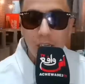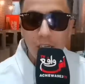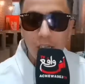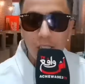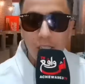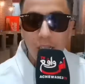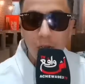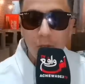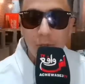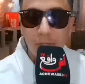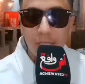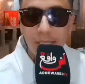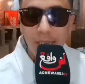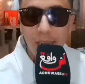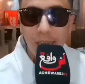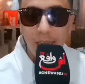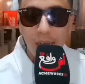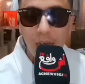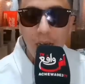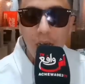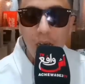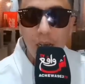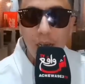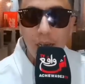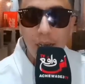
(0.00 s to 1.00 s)
على جدارة
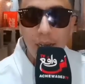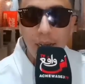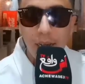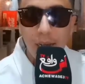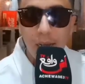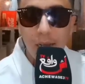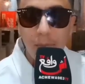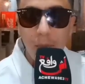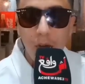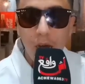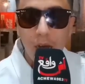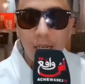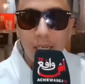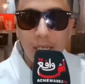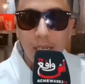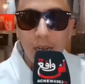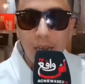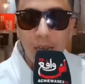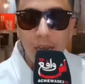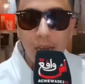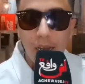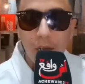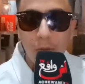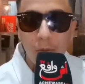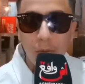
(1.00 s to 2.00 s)
واستحقاق رغم ان
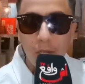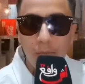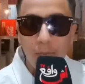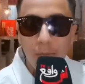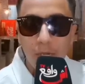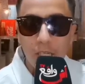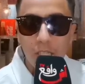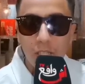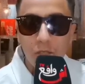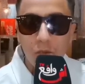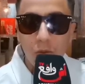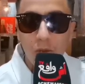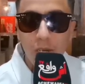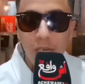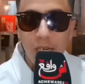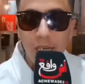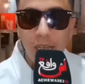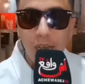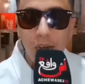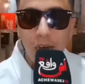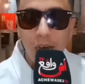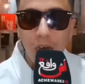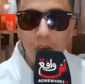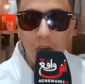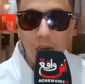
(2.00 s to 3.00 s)
القراويين باش تدخل
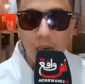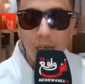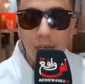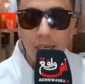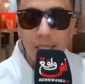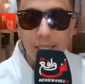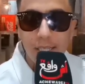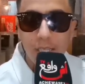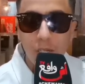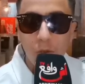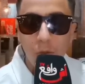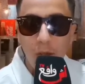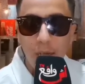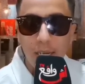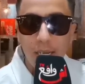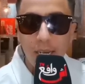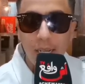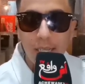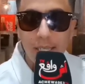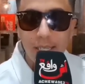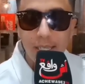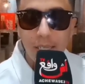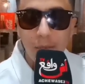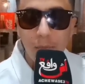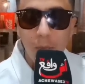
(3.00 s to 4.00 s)
ليها خصك واحد
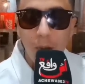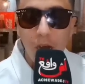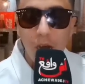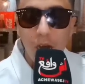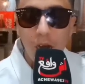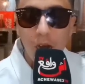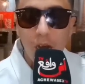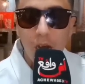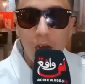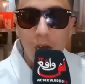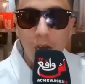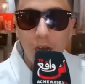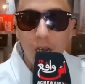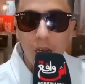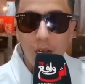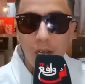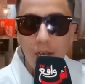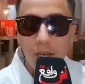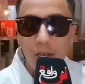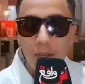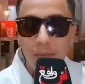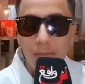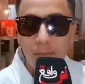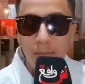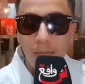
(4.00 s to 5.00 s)
الاختبار
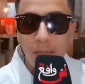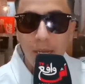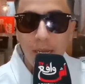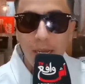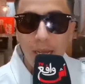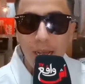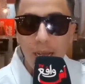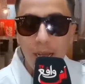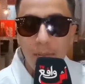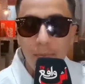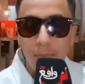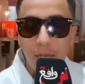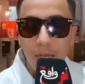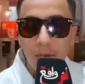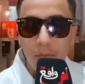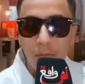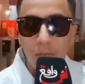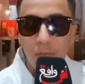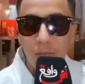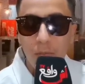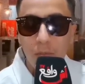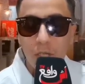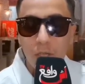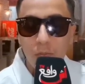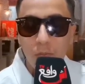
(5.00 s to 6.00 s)
بين
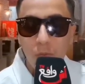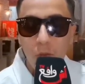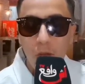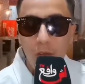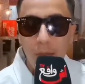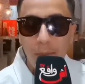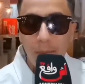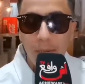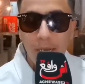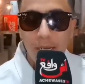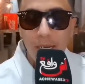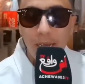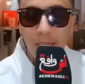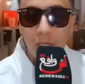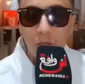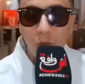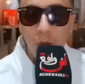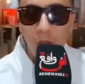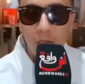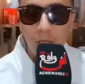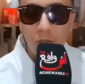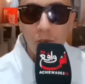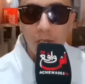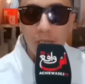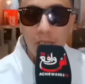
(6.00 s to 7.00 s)
بين مجموعه من الناس
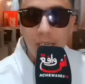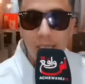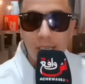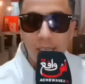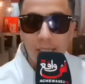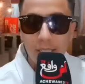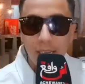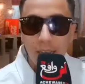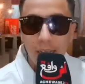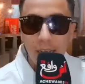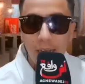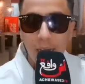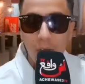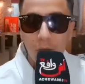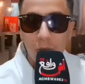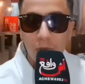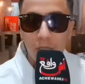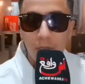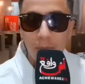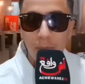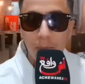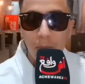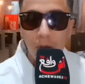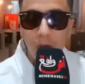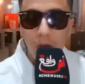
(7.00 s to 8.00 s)
وهذوك الناس اللي تيقراو
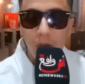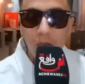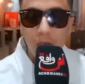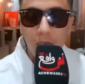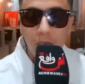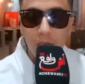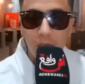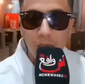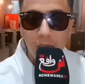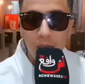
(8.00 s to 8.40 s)
تما